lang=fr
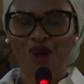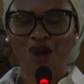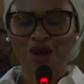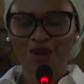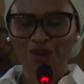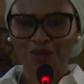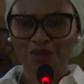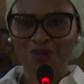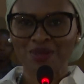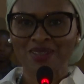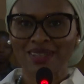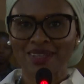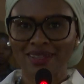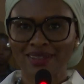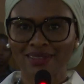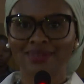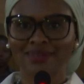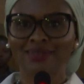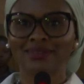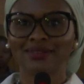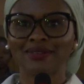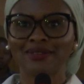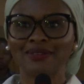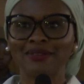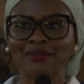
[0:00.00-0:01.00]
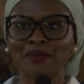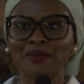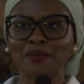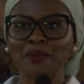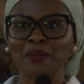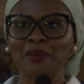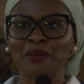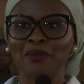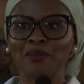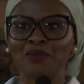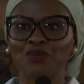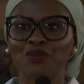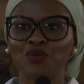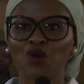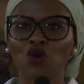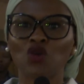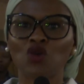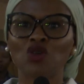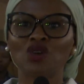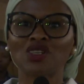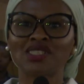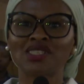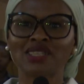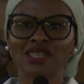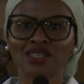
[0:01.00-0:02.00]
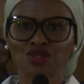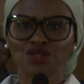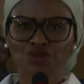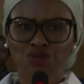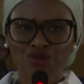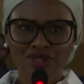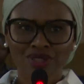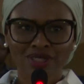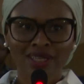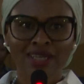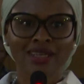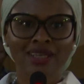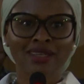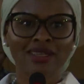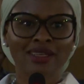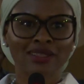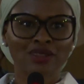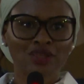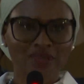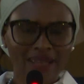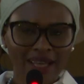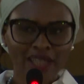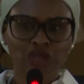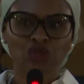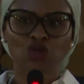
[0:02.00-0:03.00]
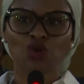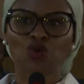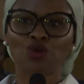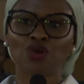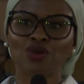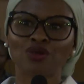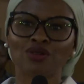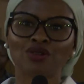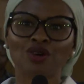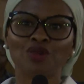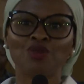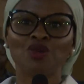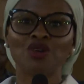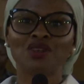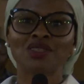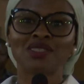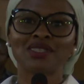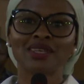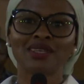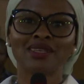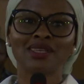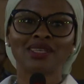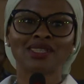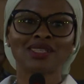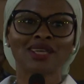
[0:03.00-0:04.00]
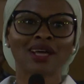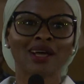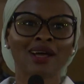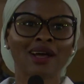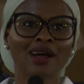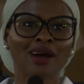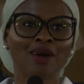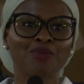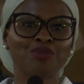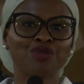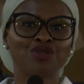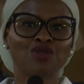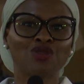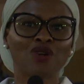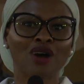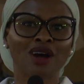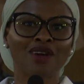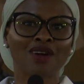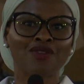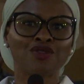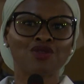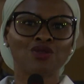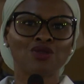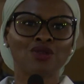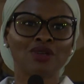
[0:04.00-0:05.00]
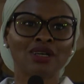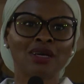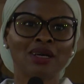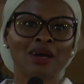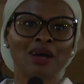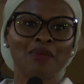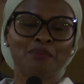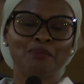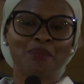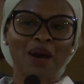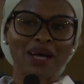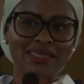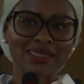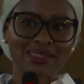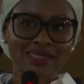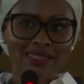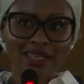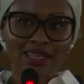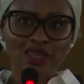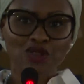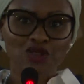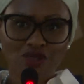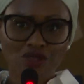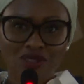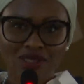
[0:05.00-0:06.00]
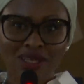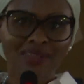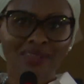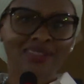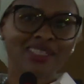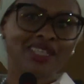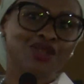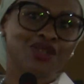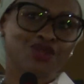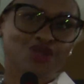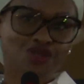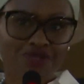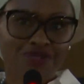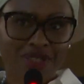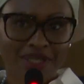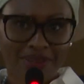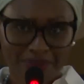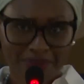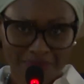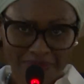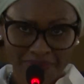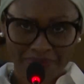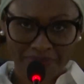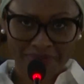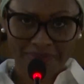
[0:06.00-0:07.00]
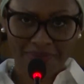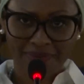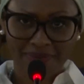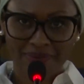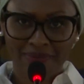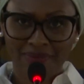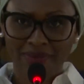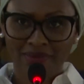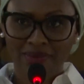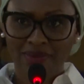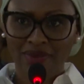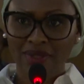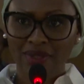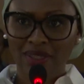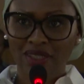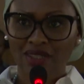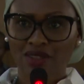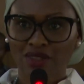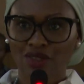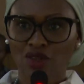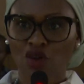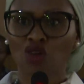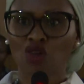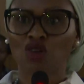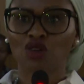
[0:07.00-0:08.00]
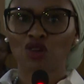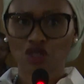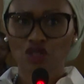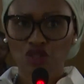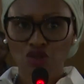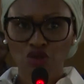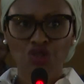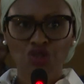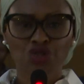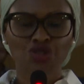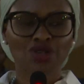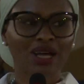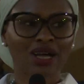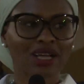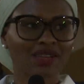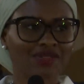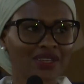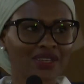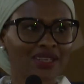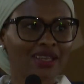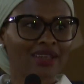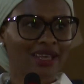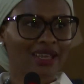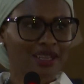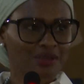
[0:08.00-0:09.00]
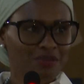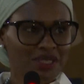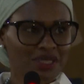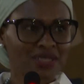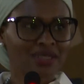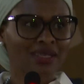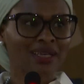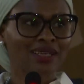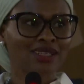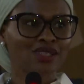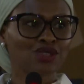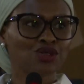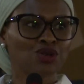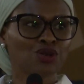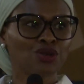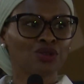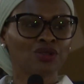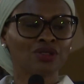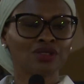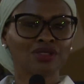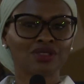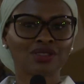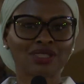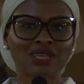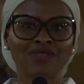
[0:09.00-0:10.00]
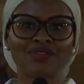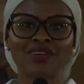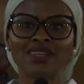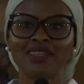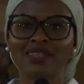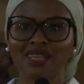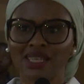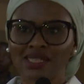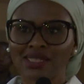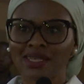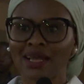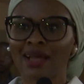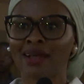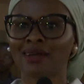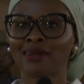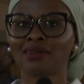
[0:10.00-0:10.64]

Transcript: comme ça. Donc j'ai très tôt commencé déjà à pouvoir bâtir ce standing de vie. Donc lorsque je suis arrivée dans l'administration, j'avais déjà